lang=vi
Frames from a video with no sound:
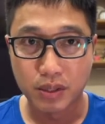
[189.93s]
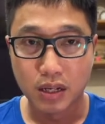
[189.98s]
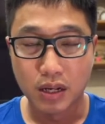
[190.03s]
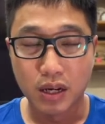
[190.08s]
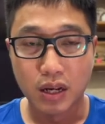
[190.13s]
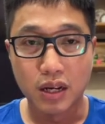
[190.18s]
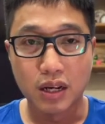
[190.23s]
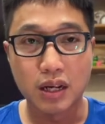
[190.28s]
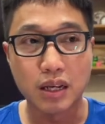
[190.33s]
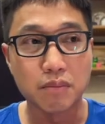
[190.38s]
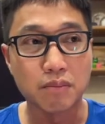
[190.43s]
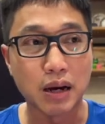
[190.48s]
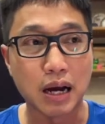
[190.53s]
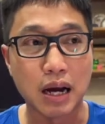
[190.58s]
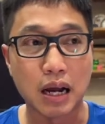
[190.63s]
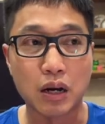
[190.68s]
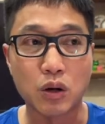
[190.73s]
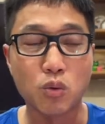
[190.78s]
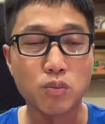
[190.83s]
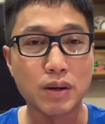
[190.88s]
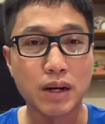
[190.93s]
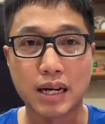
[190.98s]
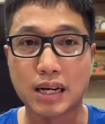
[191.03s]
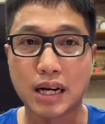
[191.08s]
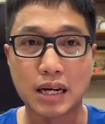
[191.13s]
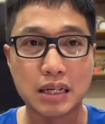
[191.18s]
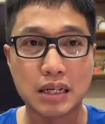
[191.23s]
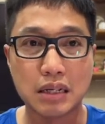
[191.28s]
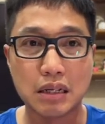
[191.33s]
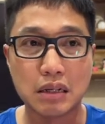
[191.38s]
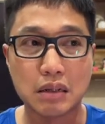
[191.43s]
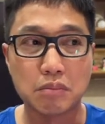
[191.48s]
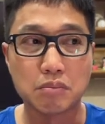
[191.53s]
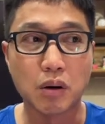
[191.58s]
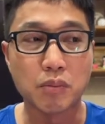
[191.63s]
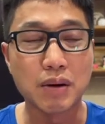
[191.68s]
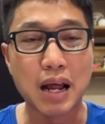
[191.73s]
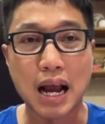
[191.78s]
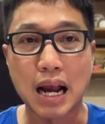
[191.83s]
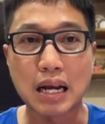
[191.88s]
Khi mà lúc này đây, bóng
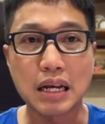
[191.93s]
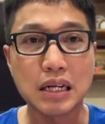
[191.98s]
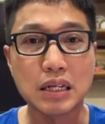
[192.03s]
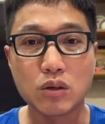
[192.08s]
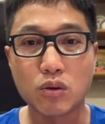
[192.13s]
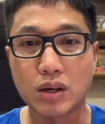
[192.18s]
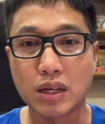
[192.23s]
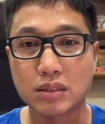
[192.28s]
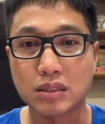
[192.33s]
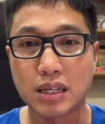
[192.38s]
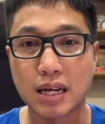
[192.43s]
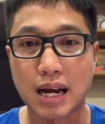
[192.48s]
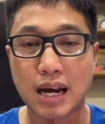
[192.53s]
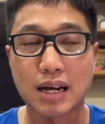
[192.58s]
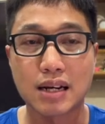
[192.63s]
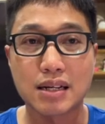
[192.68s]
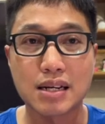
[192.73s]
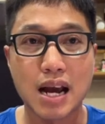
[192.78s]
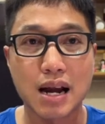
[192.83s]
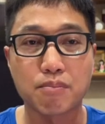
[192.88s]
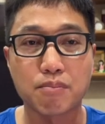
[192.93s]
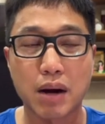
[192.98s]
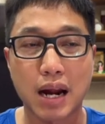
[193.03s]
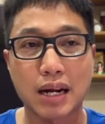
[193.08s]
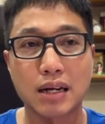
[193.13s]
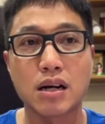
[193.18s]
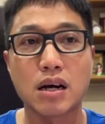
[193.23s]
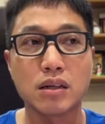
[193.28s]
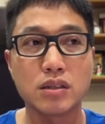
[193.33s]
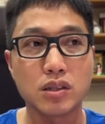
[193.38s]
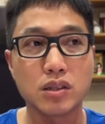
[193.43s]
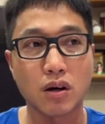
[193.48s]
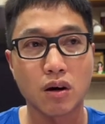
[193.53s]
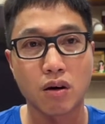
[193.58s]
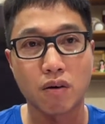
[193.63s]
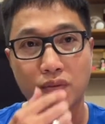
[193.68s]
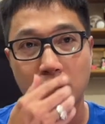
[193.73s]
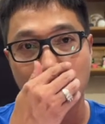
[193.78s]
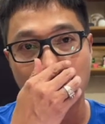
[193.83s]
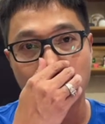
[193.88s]
đá Indonesia đang mang đến cho
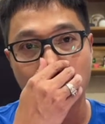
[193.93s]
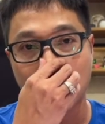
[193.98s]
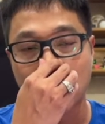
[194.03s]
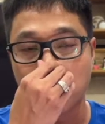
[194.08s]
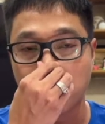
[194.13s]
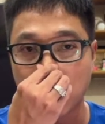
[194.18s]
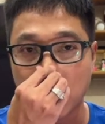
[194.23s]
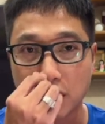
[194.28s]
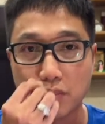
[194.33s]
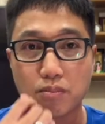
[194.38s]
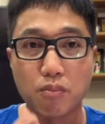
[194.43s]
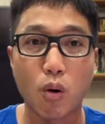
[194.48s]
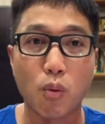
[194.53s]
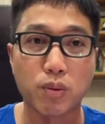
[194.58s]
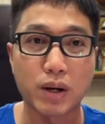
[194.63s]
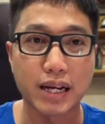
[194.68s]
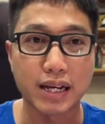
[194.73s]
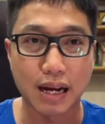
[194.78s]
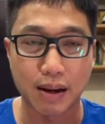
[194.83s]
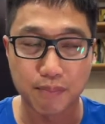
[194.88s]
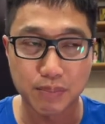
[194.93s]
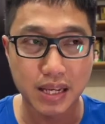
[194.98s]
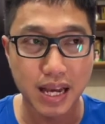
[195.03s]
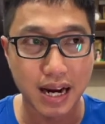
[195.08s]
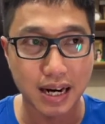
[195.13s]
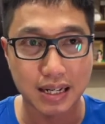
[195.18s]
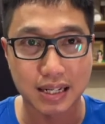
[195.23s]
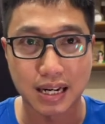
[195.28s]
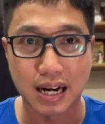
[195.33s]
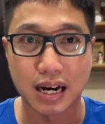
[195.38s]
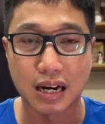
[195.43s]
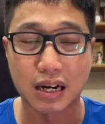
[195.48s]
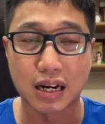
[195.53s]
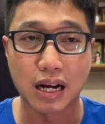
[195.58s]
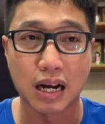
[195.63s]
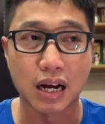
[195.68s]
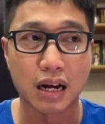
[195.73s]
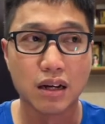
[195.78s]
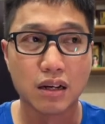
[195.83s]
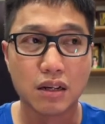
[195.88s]
Vlog Ngoài Đường Piste một cái cảm giác rằng
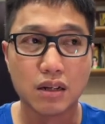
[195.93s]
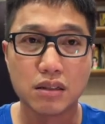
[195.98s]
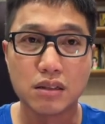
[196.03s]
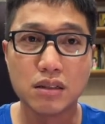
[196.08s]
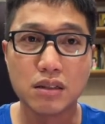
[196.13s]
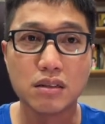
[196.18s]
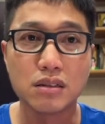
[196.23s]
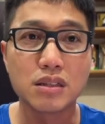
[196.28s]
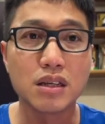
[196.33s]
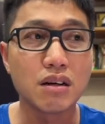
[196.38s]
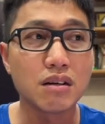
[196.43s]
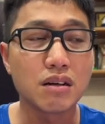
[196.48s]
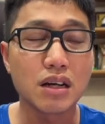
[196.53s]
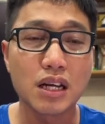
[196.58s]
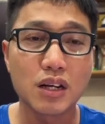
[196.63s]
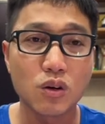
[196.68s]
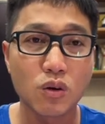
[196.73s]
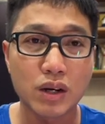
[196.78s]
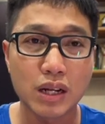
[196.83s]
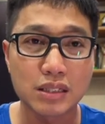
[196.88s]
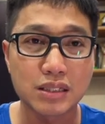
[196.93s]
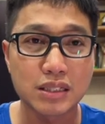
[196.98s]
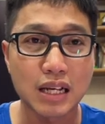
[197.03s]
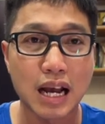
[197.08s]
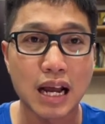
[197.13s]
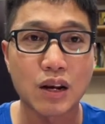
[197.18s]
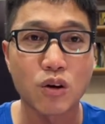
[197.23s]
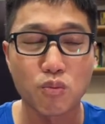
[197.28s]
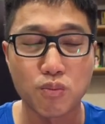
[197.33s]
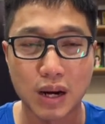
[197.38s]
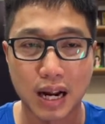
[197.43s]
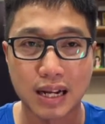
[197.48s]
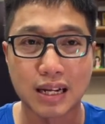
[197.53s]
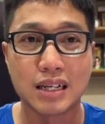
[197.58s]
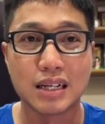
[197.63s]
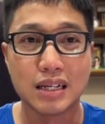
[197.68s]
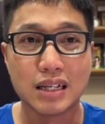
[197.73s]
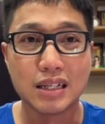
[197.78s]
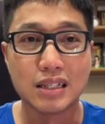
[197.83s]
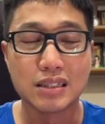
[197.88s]
là dường như Indonesia lúc này
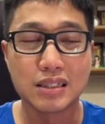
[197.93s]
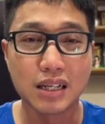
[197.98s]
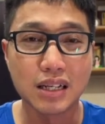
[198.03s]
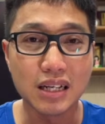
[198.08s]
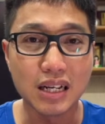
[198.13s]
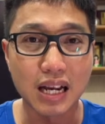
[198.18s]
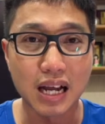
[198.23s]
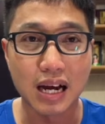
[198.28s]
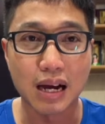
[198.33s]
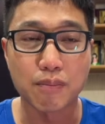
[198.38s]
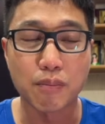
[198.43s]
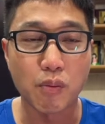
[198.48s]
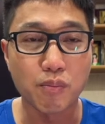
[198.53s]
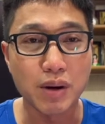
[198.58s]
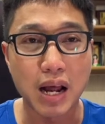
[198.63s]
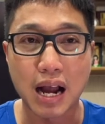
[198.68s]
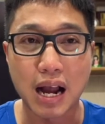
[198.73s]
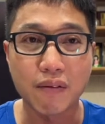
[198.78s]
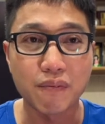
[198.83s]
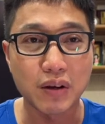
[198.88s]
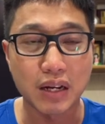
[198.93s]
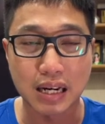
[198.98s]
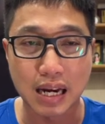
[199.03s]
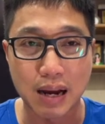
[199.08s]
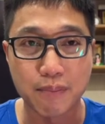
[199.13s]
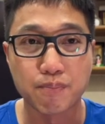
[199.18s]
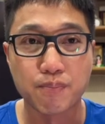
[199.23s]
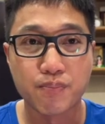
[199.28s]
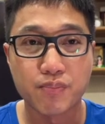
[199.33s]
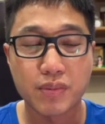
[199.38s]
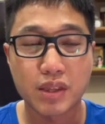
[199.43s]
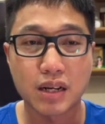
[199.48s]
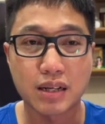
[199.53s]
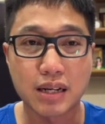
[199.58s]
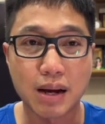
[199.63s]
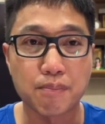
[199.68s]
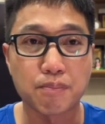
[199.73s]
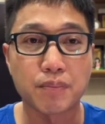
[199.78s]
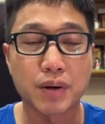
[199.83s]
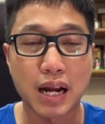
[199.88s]
chính là bóng đá Việt Nam
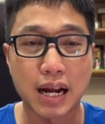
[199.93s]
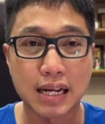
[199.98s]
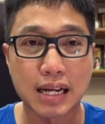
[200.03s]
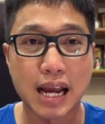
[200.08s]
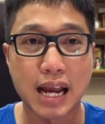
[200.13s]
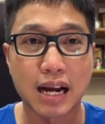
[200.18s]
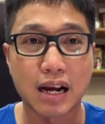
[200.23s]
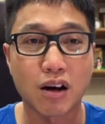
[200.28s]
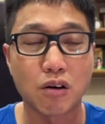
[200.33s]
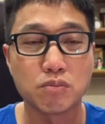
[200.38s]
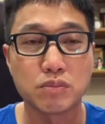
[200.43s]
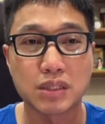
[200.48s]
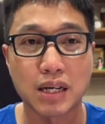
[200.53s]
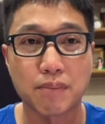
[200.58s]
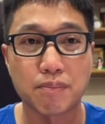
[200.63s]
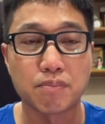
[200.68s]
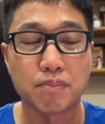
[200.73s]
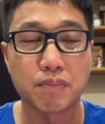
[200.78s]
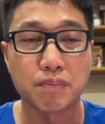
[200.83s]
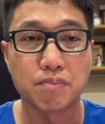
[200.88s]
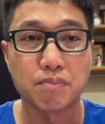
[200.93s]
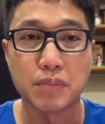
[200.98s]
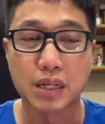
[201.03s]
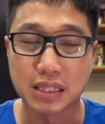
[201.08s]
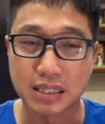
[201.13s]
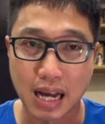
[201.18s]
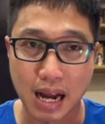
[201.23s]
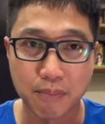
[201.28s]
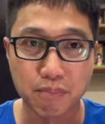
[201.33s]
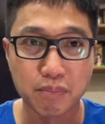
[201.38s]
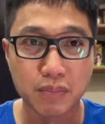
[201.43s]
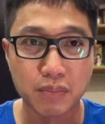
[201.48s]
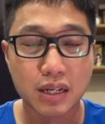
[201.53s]
năm hai nghìn không trăm mười tám.